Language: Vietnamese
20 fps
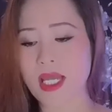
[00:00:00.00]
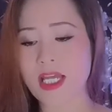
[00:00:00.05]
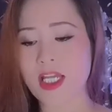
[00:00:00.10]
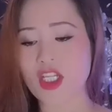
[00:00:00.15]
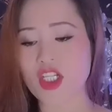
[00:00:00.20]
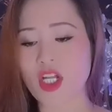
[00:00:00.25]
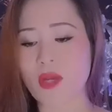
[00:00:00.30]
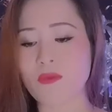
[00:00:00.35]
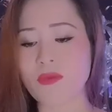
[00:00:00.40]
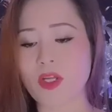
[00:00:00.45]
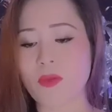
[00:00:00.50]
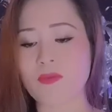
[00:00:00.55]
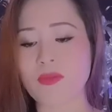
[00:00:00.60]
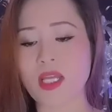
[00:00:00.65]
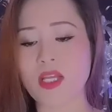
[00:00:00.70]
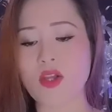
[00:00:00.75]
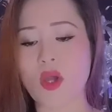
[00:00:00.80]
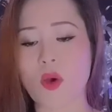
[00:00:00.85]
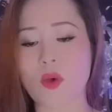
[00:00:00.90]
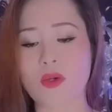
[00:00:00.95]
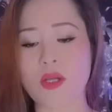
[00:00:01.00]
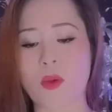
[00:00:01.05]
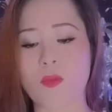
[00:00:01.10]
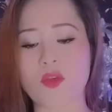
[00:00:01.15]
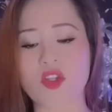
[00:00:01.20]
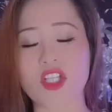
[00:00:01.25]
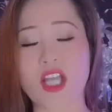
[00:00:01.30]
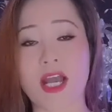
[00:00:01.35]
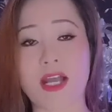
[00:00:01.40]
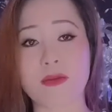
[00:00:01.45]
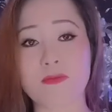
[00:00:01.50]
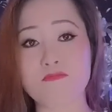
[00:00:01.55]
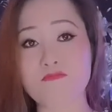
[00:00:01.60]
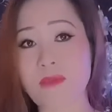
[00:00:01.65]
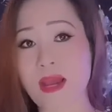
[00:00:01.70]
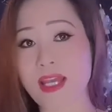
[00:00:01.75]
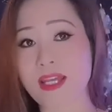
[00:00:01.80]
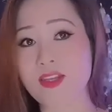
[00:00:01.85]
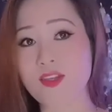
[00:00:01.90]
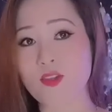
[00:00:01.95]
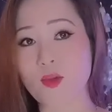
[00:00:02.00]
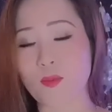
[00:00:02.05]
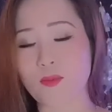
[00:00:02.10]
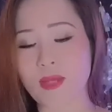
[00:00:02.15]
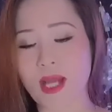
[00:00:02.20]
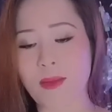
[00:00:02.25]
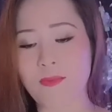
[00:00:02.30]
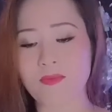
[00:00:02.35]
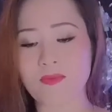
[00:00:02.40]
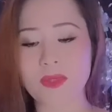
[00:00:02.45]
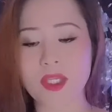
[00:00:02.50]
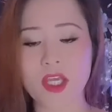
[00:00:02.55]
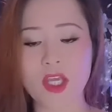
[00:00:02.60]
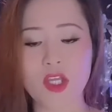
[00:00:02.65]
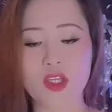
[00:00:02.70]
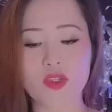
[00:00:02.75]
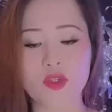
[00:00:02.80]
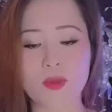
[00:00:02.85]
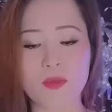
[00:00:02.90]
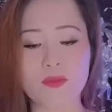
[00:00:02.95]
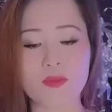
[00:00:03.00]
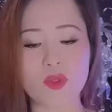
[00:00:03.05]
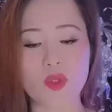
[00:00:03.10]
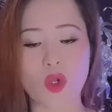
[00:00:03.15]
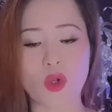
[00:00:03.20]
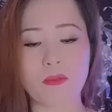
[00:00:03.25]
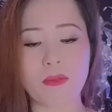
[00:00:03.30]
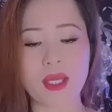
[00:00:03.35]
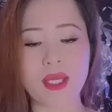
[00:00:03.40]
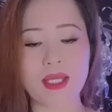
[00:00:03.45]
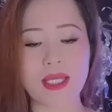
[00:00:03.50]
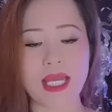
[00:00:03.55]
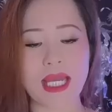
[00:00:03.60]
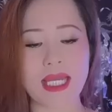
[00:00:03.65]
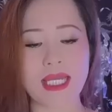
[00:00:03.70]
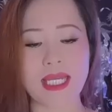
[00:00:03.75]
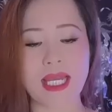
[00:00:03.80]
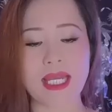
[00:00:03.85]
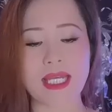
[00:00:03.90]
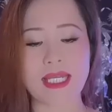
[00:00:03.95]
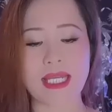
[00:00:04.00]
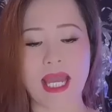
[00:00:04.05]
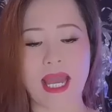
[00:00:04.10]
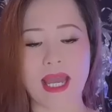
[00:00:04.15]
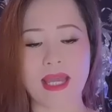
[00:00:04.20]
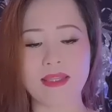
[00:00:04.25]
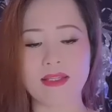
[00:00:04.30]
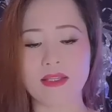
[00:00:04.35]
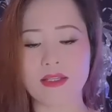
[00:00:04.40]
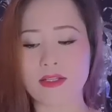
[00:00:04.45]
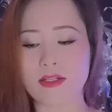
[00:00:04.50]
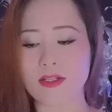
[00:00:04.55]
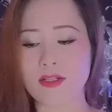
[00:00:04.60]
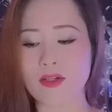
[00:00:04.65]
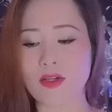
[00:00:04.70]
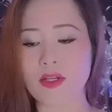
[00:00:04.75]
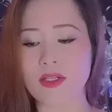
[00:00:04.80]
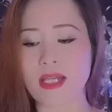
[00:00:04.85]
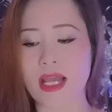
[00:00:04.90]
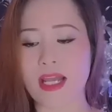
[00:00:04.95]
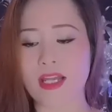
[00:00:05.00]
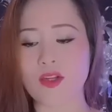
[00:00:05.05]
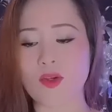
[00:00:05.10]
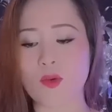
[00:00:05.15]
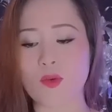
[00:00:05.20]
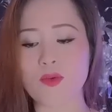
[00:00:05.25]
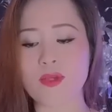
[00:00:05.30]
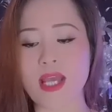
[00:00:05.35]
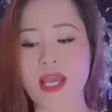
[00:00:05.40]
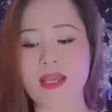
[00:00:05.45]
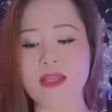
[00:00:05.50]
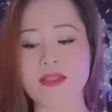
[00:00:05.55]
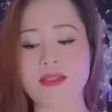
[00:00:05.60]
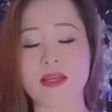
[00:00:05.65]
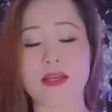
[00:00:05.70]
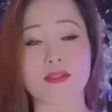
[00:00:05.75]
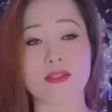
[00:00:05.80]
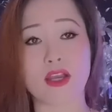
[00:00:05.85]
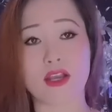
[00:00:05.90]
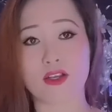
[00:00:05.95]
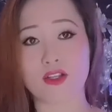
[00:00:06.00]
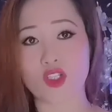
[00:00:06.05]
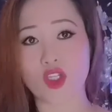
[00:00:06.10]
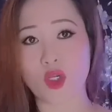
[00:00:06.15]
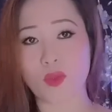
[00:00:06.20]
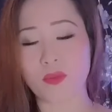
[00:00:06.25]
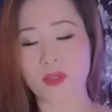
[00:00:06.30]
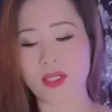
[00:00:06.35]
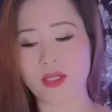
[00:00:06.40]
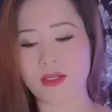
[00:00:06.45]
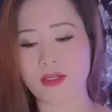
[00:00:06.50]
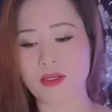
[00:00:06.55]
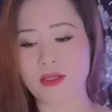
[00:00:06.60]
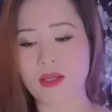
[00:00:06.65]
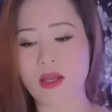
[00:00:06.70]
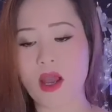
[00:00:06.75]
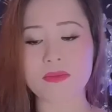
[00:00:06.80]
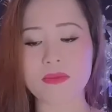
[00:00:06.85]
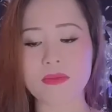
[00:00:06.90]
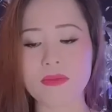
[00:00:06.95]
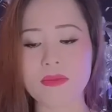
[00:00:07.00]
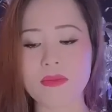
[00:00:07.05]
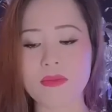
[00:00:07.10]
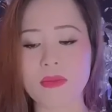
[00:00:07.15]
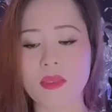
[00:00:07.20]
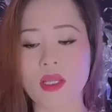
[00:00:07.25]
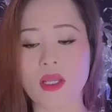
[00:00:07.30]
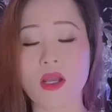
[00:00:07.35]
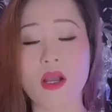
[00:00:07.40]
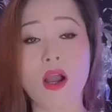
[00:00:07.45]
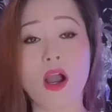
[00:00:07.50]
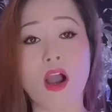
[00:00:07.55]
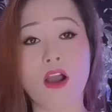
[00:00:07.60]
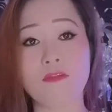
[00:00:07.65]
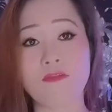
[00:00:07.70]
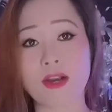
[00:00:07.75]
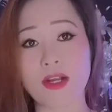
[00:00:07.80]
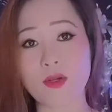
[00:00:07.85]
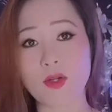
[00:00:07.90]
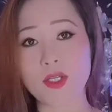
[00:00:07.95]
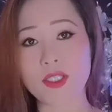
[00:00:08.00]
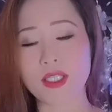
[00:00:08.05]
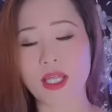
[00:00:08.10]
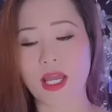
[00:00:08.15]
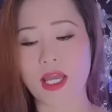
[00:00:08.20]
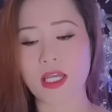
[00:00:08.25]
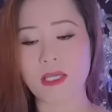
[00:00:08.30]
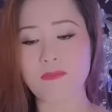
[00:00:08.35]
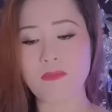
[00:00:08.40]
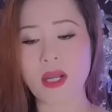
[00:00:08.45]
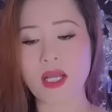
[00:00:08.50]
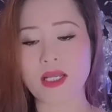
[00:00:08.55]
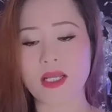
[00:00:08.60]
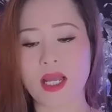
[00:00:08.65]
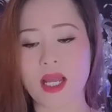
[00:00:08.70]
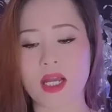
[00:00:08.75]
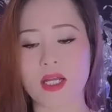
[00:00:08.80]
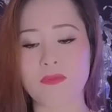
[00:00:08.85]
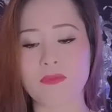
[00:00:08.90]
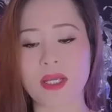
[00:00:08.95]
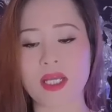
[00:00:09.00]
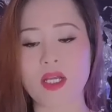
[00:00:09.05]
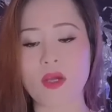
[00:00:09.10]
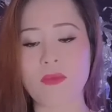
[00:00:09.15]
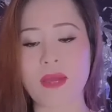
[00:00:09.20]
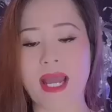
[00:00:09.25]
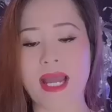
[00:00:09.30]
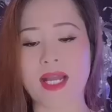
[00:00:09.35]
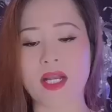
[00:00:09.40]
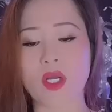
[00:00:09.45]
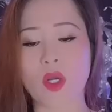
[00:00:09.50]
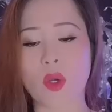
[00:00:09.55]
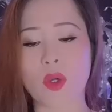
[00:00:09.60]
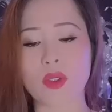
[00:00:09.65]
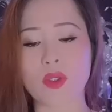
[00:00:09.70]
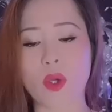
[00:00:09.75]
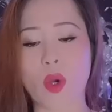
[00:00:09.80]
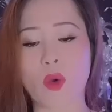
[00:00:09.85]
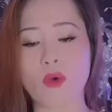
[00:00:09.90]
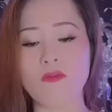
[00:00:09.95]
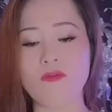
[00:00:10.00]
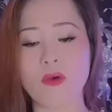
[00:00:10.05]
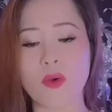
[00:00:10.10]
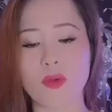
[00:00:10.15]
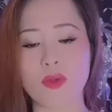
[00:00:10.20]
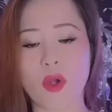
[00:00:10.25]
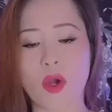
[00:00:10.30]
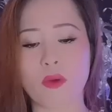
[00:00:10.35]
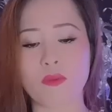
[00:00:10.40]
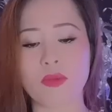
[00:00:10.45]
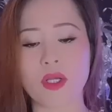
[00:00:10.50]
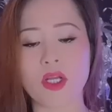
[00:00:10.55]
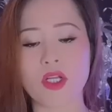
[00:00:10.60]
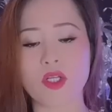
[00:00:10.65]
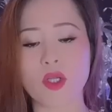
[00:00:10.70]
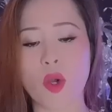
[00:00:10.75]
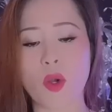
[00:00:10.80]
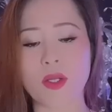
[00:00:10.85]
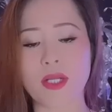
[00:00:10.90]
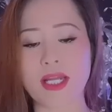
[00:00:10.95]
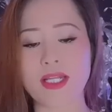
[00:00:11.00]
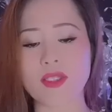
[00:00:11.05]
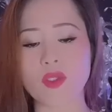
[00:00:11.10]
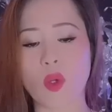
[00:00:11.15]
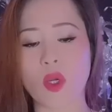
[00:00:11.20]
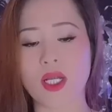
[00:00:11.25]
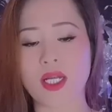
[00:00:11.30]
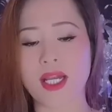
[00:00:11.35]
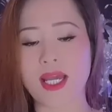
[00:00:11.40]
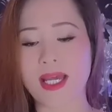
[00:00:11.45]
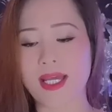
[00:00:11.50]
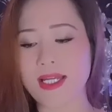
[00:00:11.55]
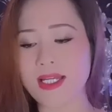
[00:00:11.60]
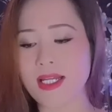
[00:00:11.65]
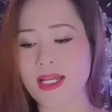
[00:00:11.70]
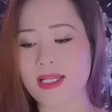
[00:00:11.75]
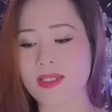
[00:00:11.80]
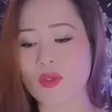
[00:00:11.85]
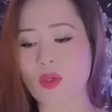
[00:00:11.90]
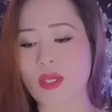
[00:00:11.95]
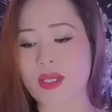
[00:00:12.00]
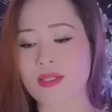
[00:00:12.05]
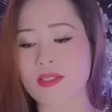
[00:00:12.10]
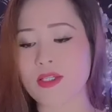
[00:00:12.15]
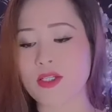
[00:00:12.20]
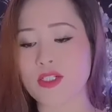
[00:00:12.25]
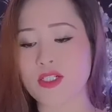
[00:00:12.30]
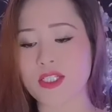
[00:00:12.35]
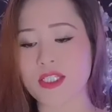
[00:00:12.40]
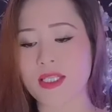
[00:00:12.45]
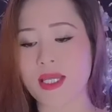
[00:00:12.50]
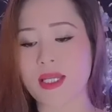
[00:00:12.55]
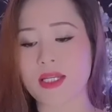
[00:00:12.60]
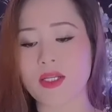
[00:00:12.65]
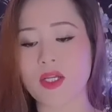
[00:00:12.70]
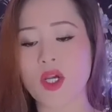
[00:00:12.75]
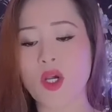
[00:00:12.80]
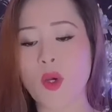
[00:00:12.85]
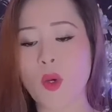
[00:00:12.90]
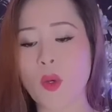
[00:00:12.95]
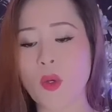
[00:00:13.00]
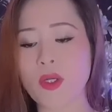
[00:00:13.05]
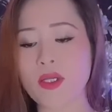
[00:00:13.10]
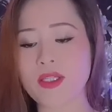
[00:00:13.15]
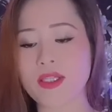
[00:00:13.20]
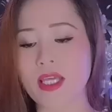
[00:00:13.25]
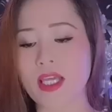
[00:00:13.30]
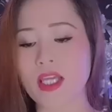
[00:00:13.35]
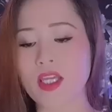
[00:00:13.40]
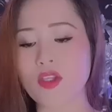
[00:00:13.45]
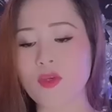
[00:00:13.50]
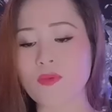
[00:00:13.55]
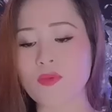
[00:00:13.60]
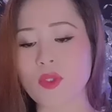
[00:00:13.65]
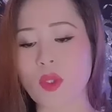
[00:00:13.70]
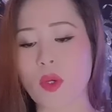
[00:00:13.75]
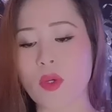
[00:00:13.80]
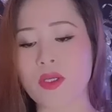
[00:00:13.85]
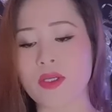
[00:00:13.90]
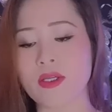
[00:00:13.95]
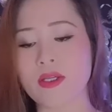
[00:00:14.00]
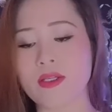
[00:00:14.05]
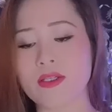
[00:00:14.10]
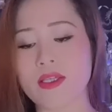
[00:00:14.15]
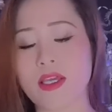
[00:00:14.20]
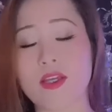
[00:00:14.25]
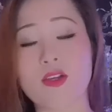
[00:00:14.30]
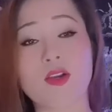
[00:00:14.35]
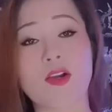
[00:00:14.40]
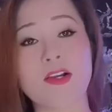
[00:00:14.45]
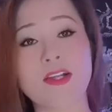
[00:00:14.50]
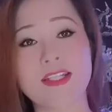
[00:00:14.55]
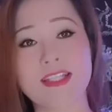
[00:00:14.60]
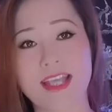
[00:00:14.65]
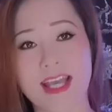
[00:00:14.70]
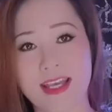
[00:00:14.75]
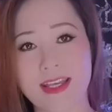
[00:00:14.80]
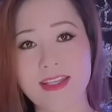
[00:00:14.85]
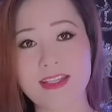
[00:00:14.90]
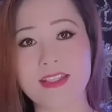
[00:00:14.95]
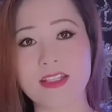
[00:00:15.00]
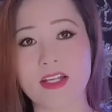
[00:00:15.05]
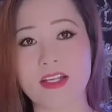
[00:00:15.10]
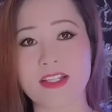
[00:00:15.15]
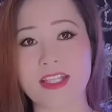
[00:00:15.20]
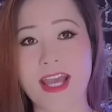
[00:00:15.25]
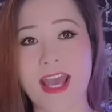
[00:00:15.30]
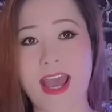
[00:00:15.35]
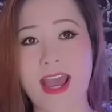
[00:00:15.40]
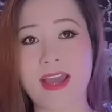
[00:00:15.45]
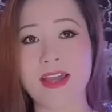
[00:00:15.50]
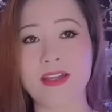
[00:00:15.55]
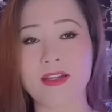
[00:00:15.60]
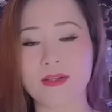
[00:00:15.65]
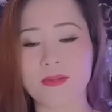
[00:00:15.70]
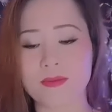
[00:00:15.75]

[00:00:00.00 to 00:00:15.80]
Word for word: Sống trong chế độ cộng sản mấy chục năm, chúng tôi biết ngay cả những người có đầy đủ giấy tờ thật trong người, họ vẫn có thể bất ngờ bị công an lôi cổ vô đồn, ngồi cả tuần lễ là chuyện thường tình, huống chi chúng tôi chỉ có giấy tờ giả.